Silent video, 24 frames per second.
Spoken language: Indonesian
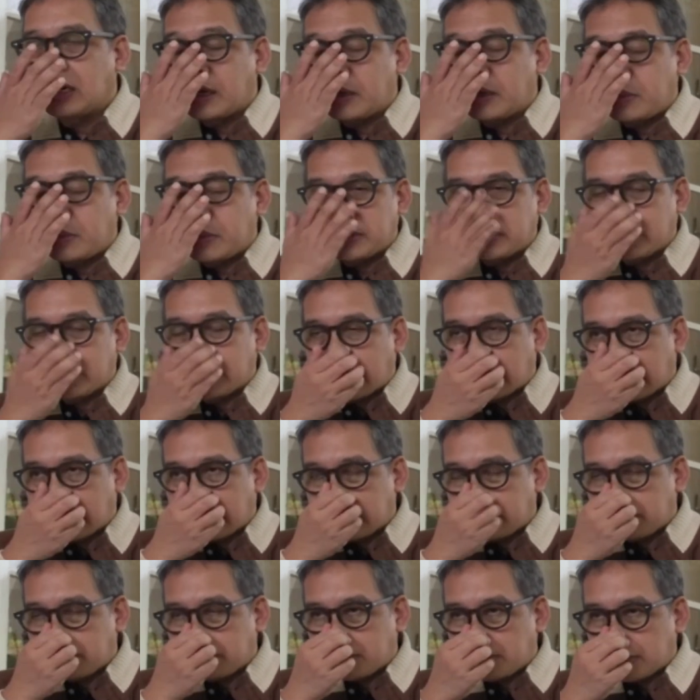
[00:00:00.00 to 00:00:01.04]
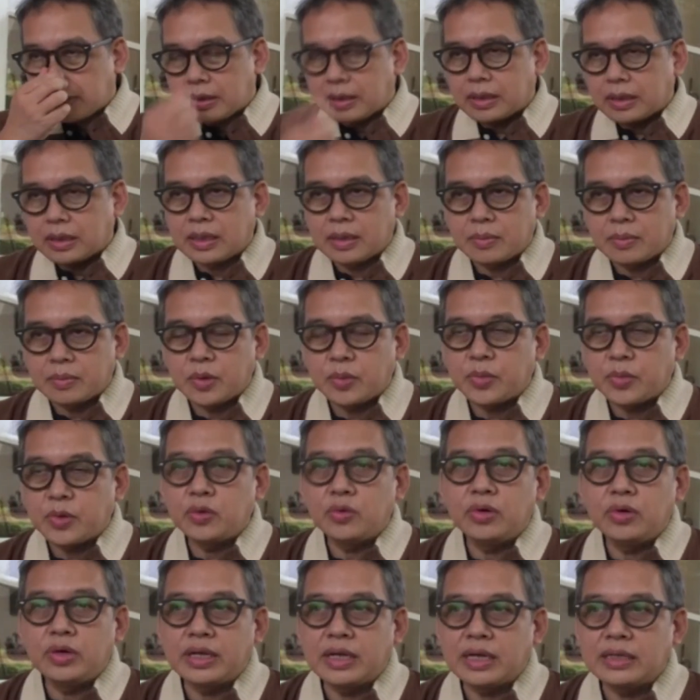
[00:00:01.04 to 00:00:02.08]
agar masyarakat e, eh,
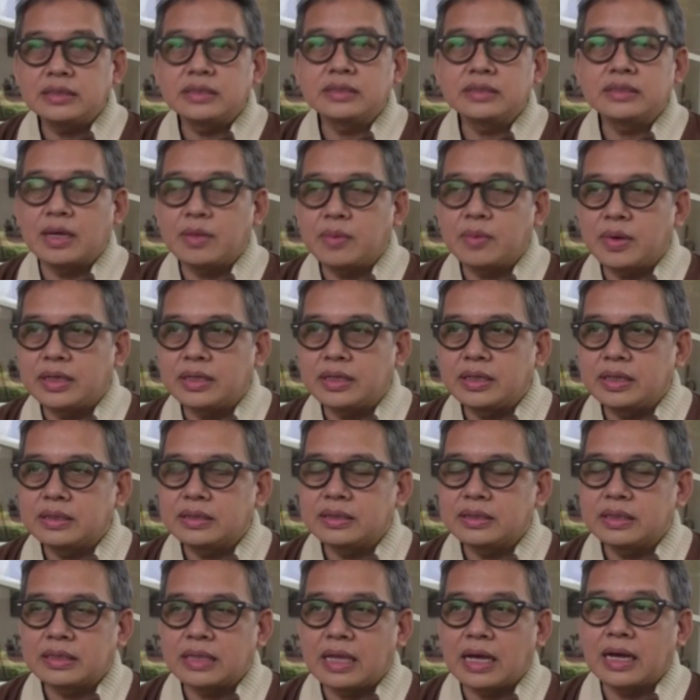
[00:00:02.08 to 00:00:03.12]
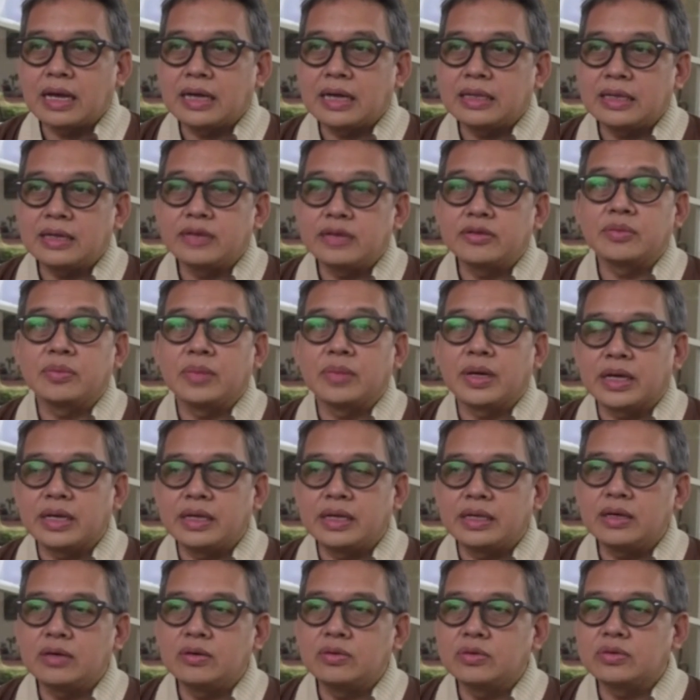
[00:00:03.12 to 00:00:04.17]
memperdulikan sesamanya, tetangganya dan
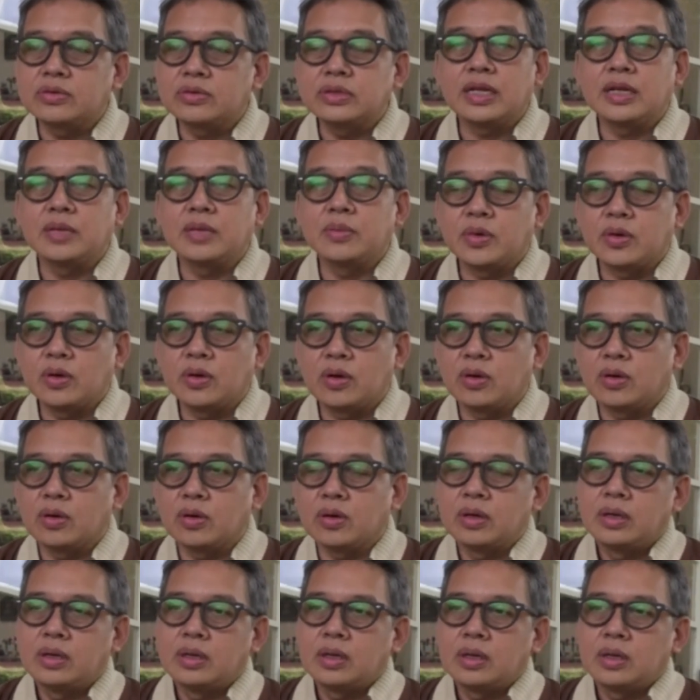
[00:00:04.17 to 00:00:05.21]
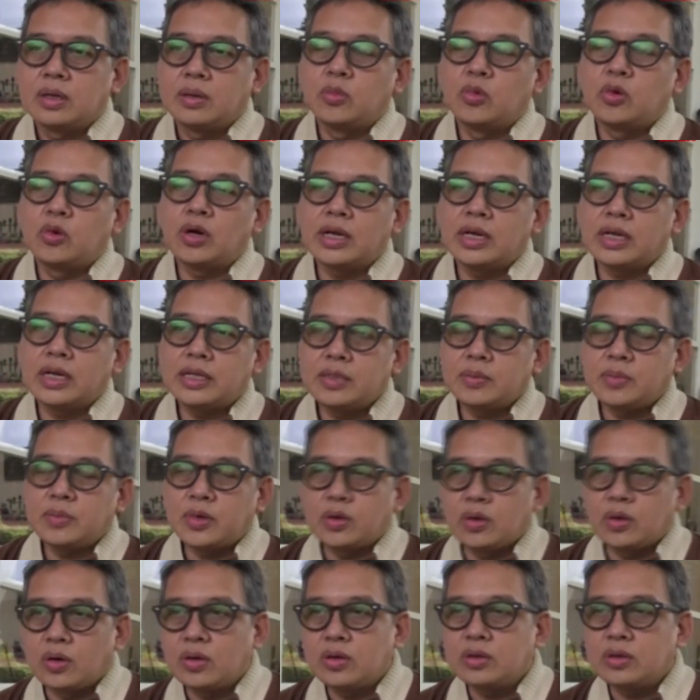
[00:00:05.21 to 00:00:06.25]
sebagainya untuk saling menolong. Bukan hanya
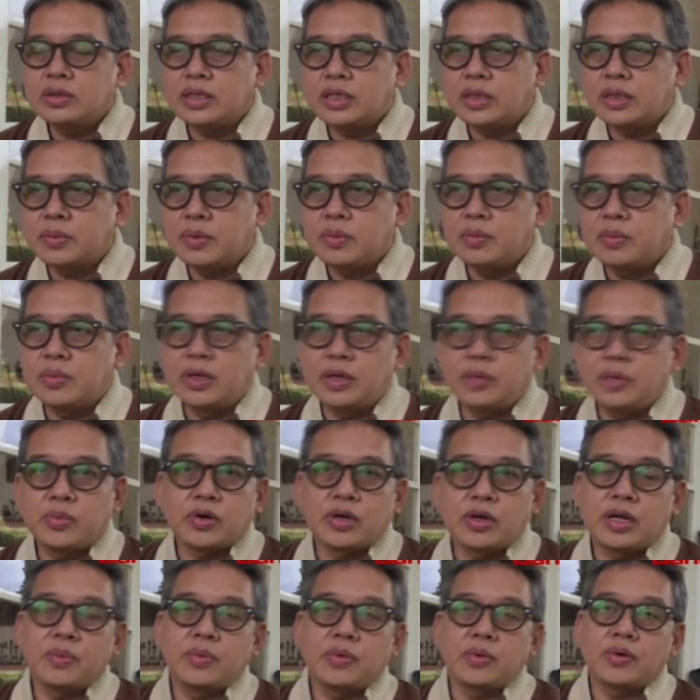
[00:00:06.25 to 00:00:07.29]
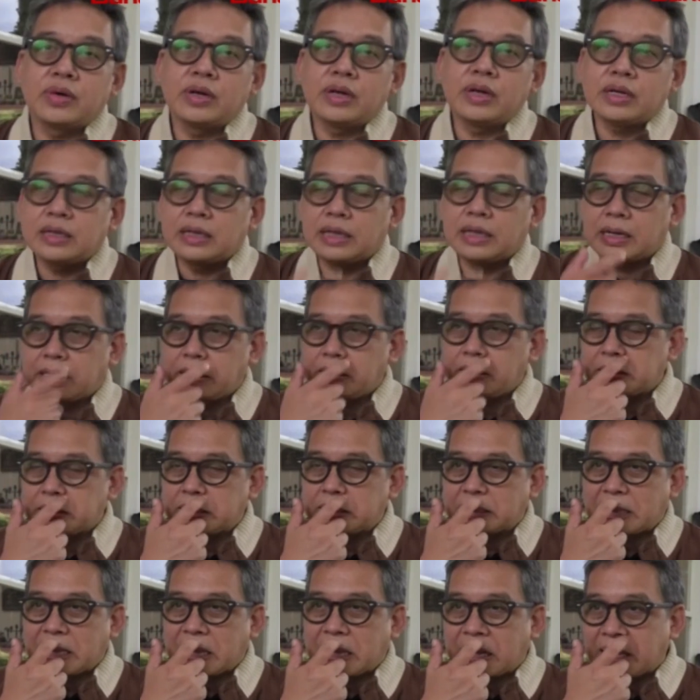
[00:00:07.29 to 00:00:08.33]
menolong, tetapi membeli produk-produk dari
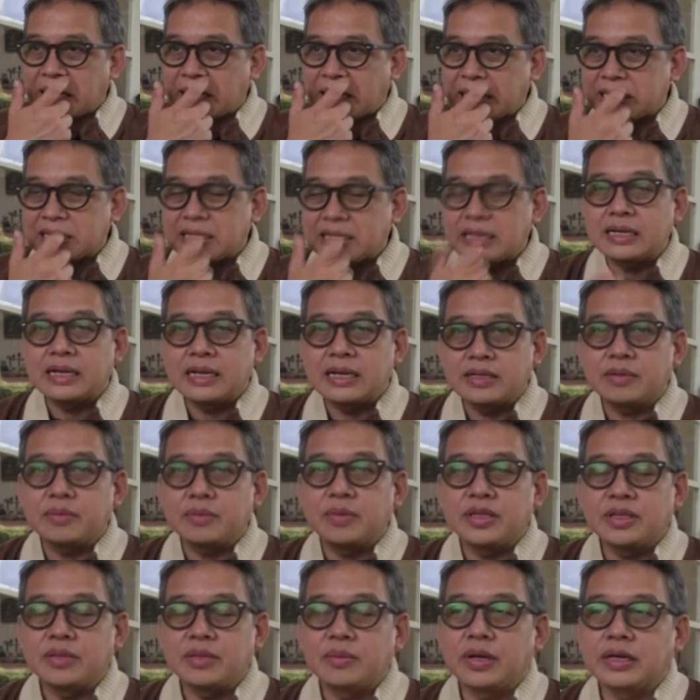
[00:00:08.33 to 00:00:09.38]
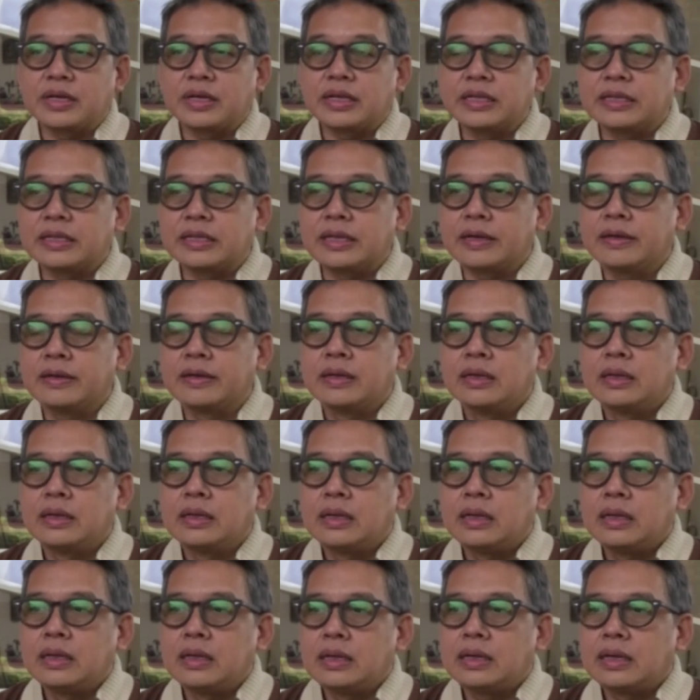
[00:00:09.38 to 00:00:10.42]
tetangga kita, dan teman-teman kita.
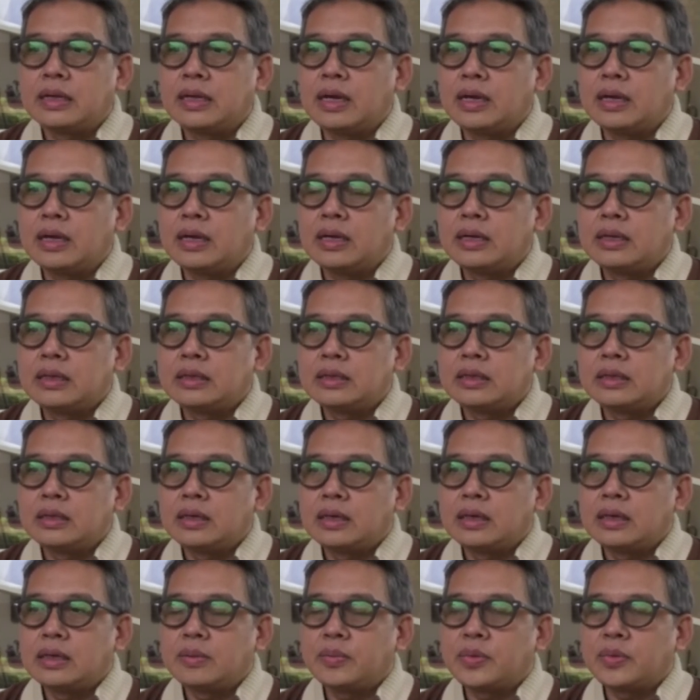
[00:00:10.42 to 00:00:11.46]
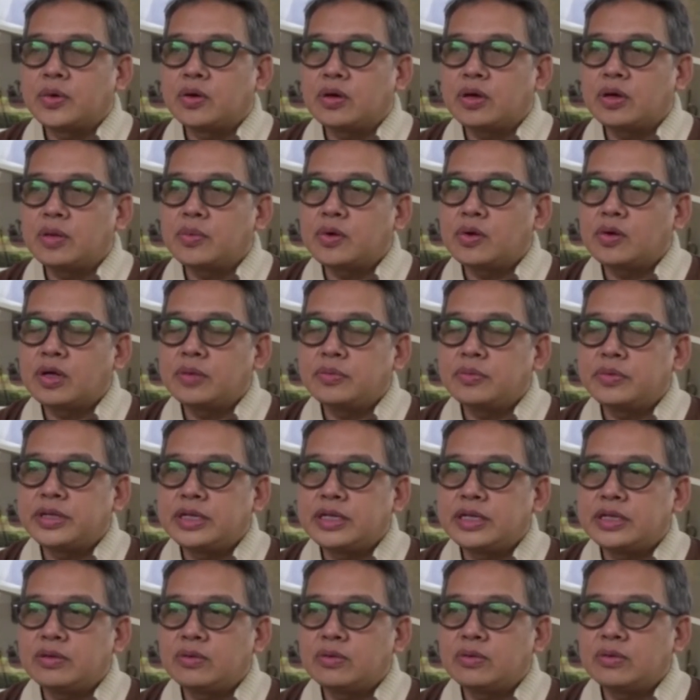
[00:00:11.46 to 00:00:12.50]
Nah, program-program
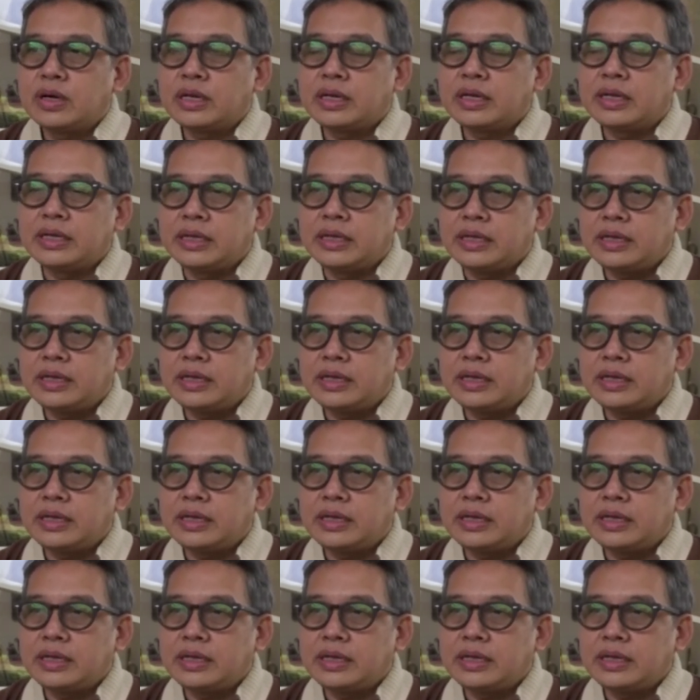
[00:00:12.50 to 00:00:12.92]
Sili Tulungan